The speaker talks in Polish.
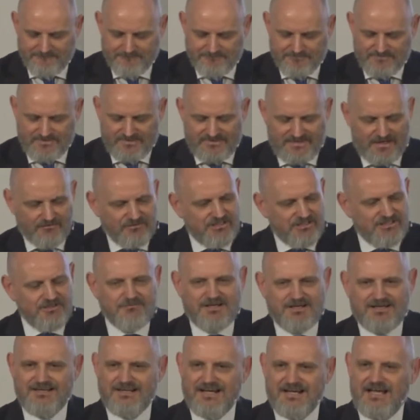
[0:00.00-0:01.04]
Tam, gdzie nie ma
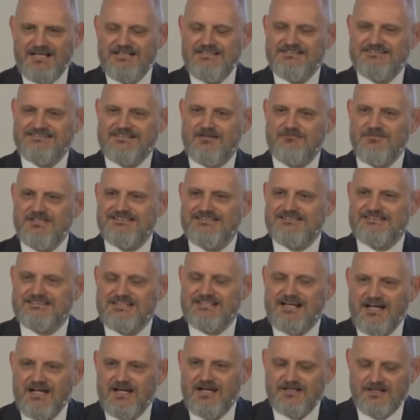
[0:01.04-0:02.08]
granic, tam jest
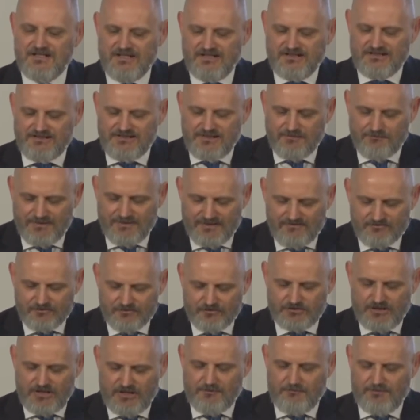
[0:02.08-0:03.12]
strach, niepewność,
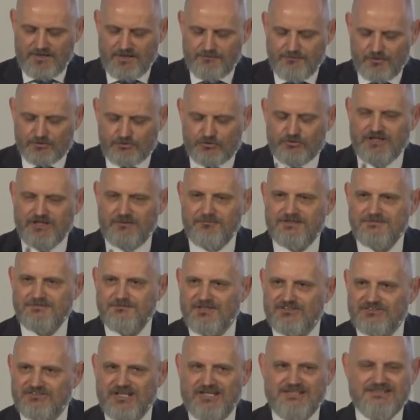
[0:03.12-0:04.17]
brak poczucia
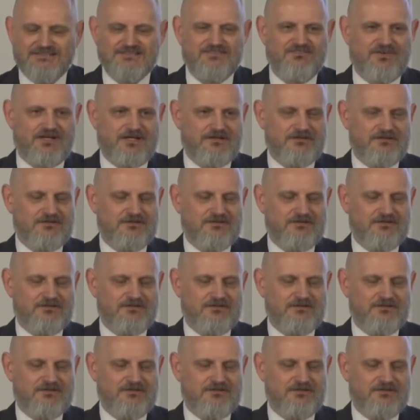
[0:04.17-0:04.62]
bezpieczeństwa.